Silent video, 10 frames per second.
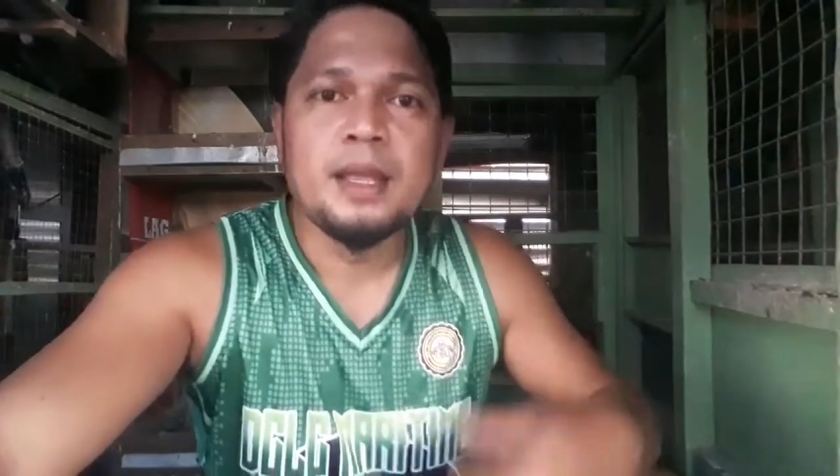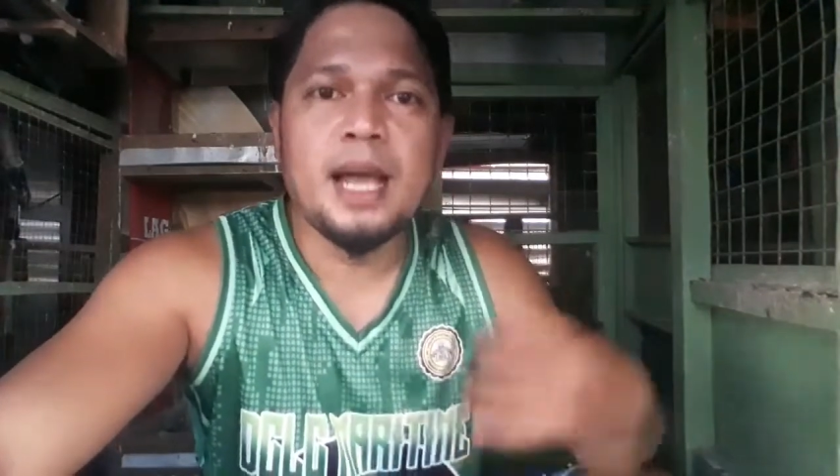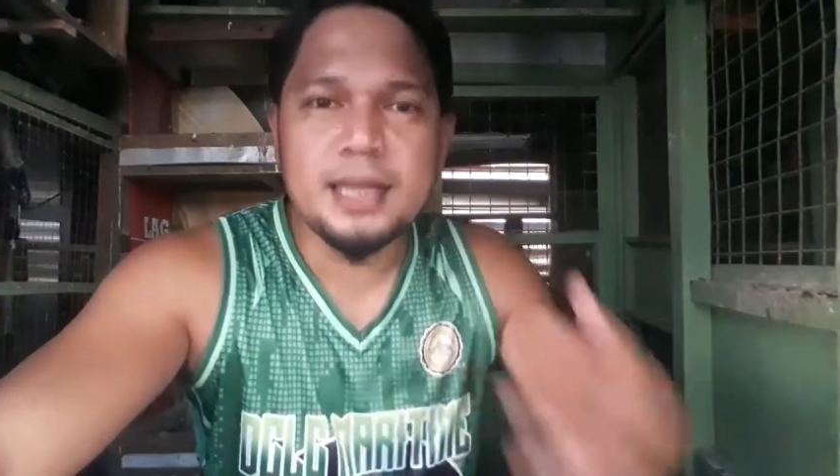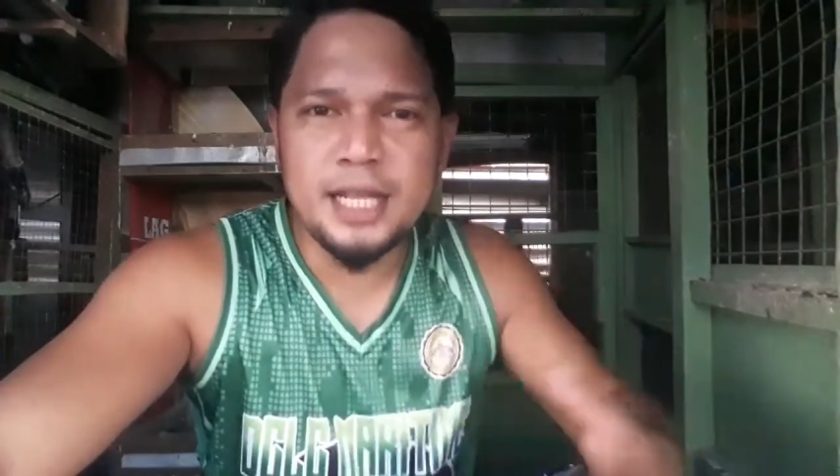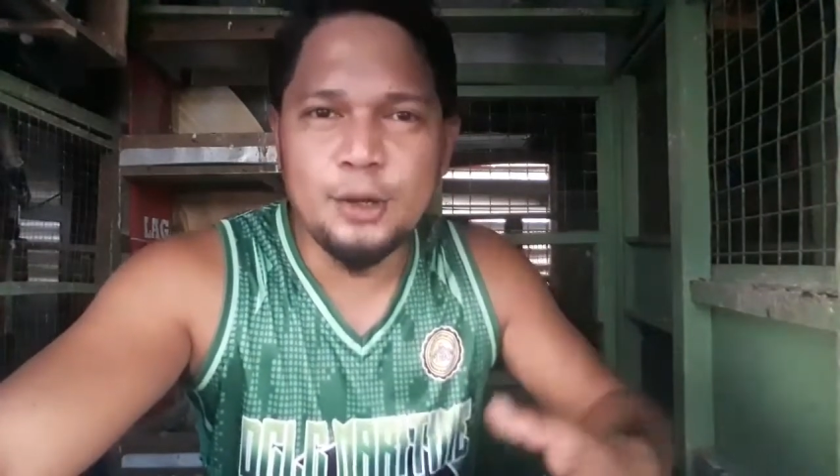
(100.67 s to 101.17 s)

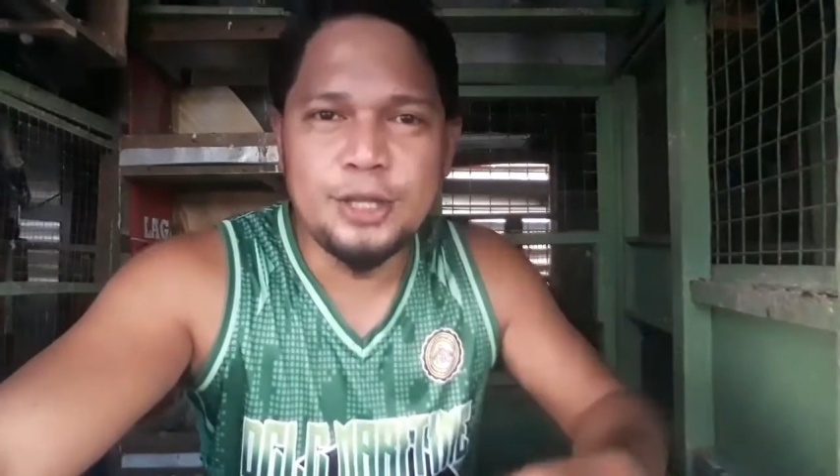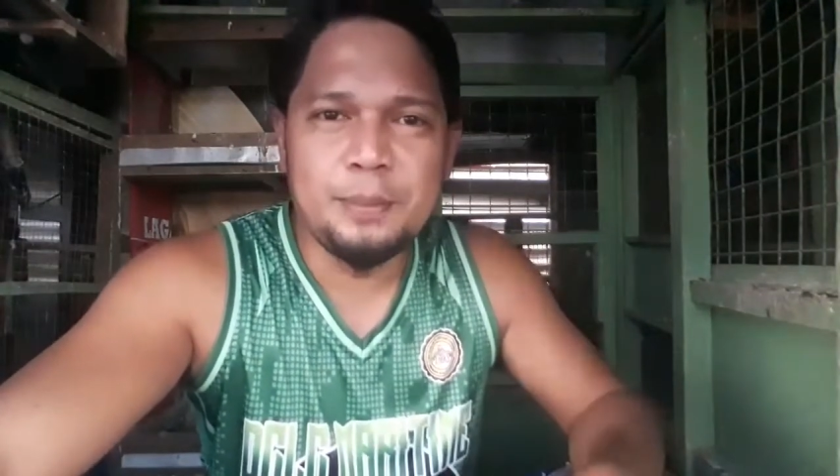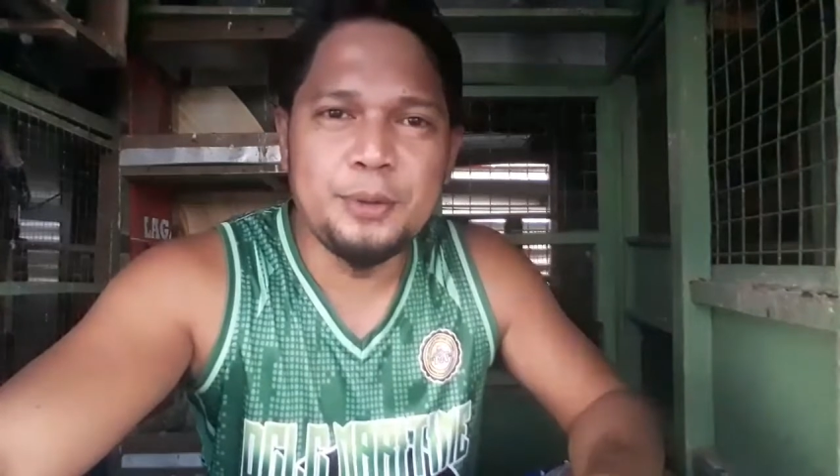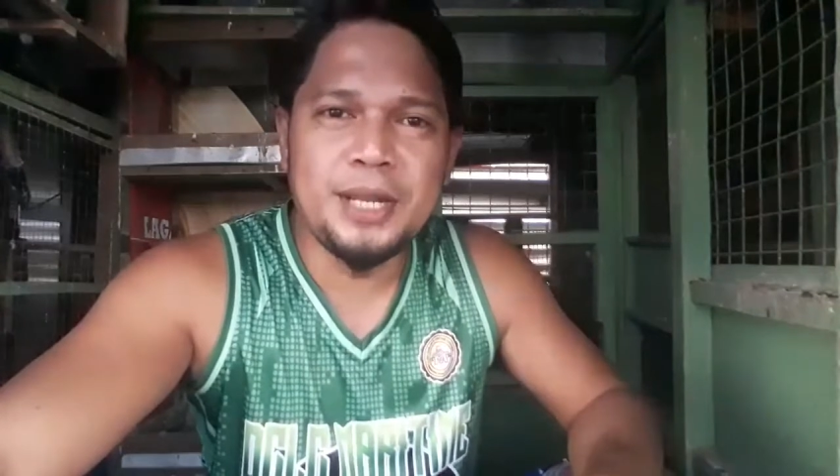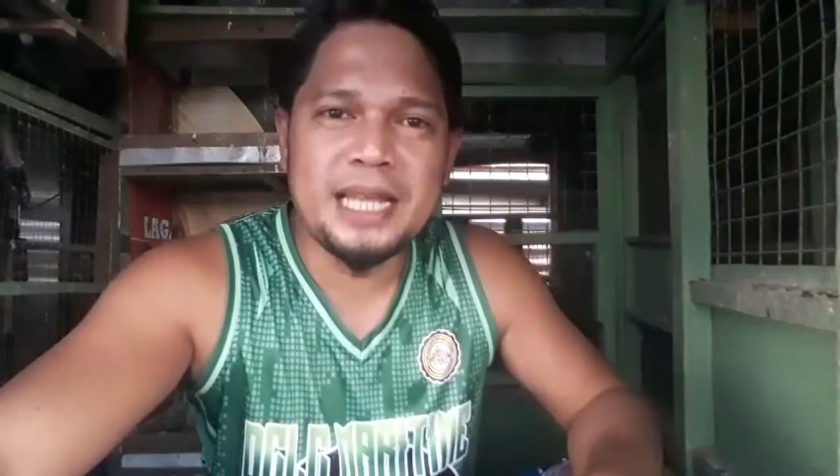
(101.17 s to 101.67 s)
at iload
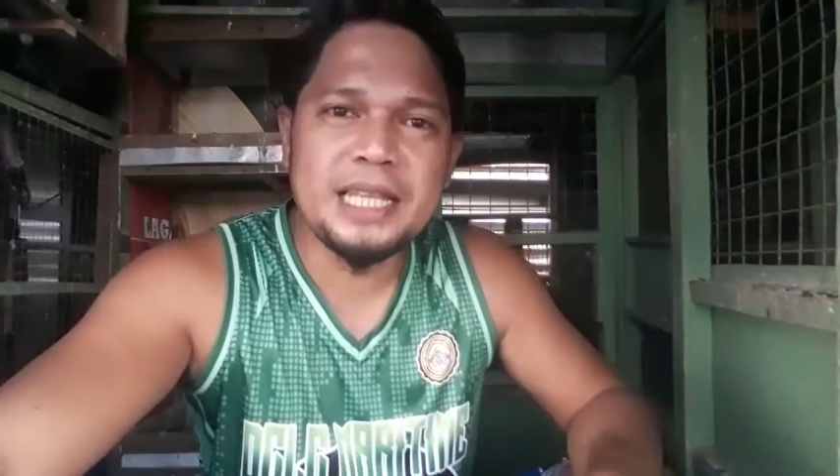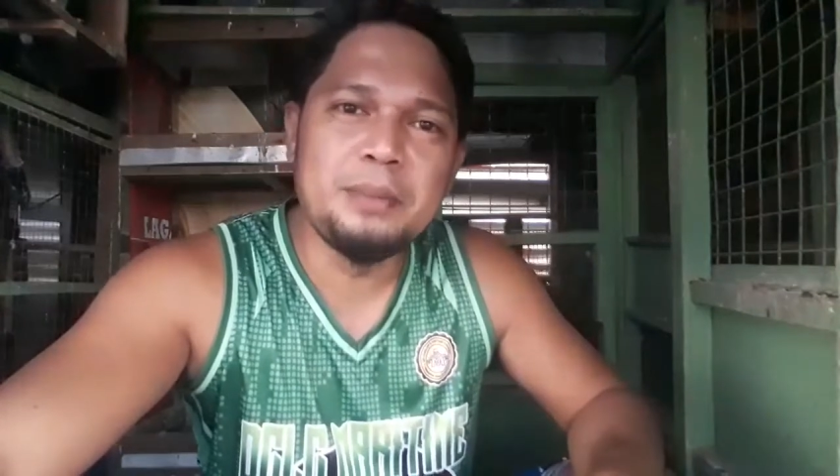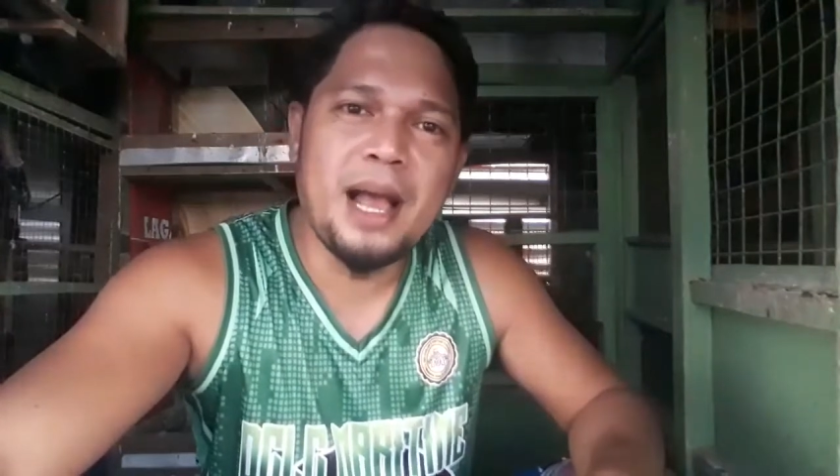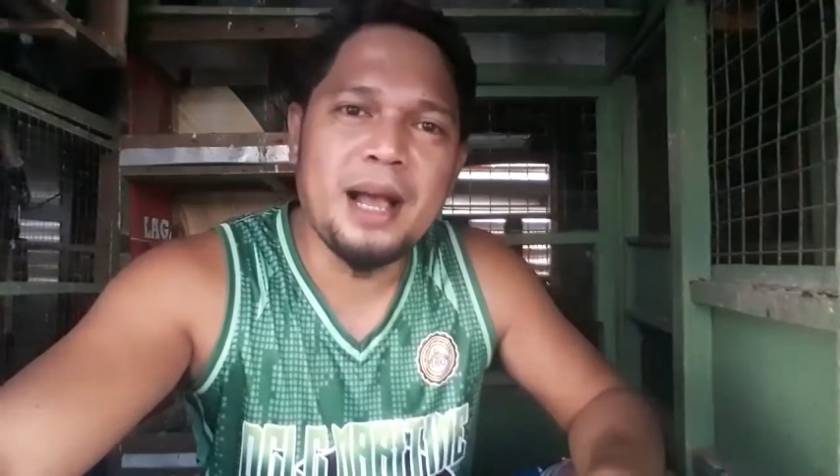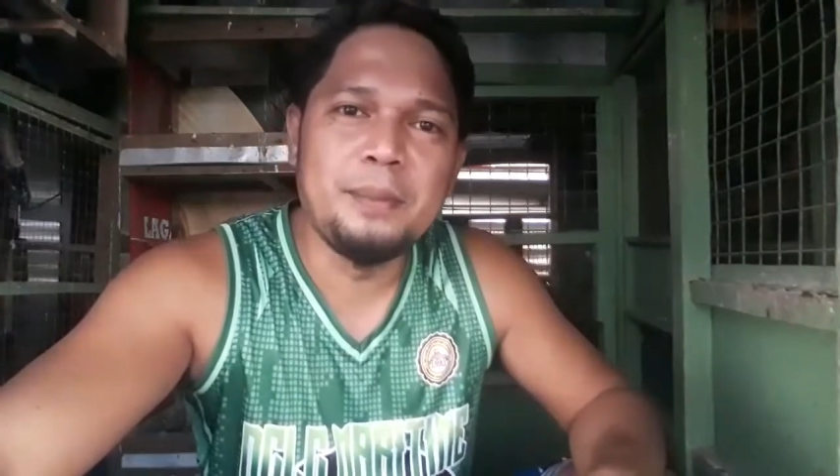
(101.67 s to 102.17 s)
na po
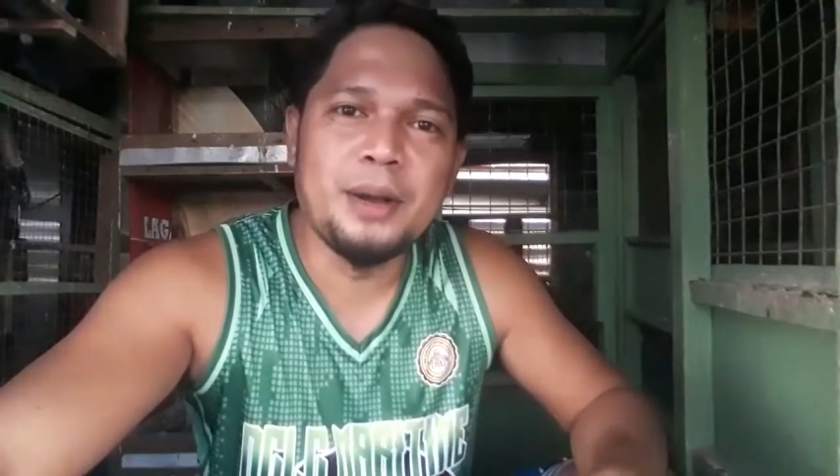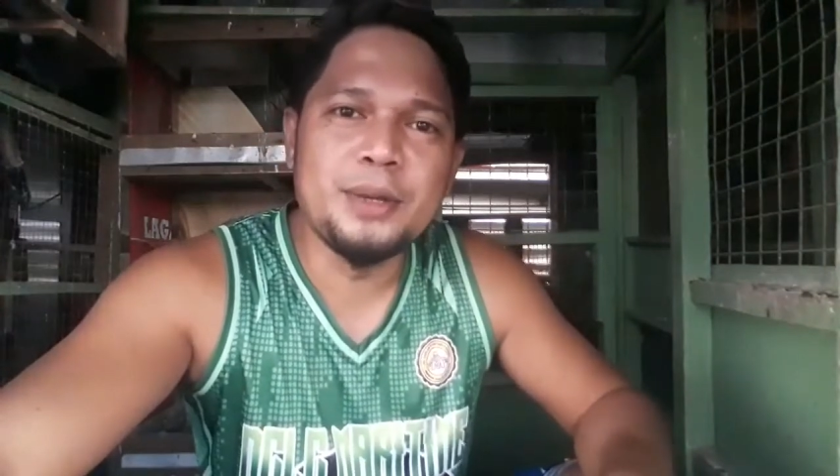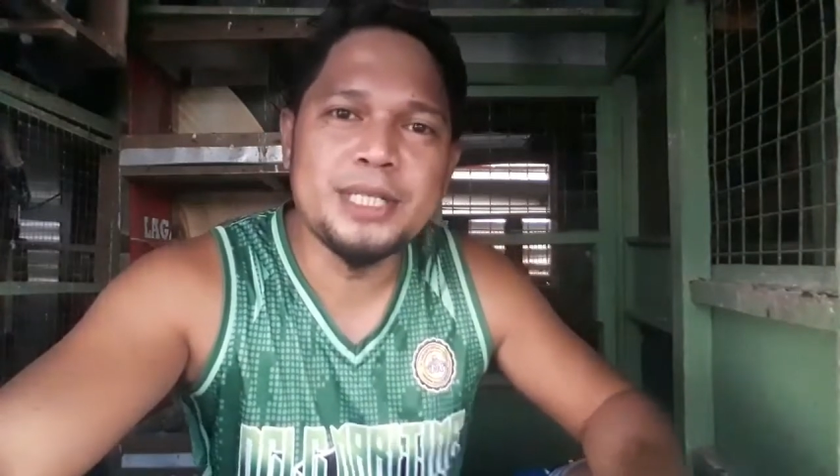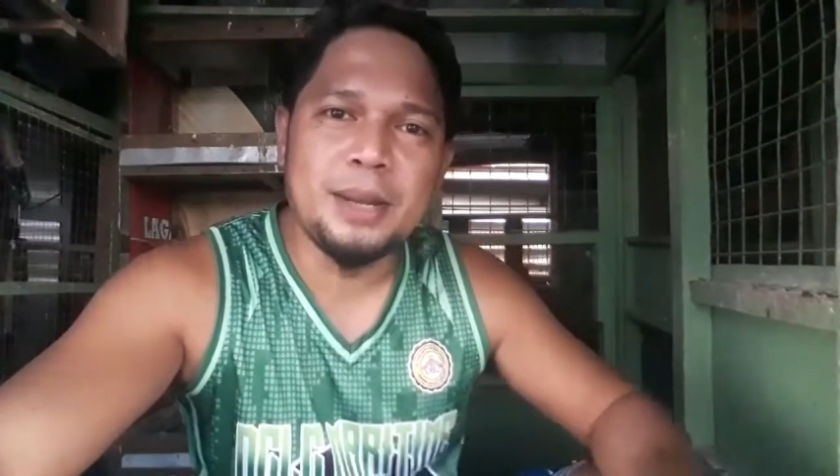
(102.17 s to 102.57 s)
natin mga kabagwis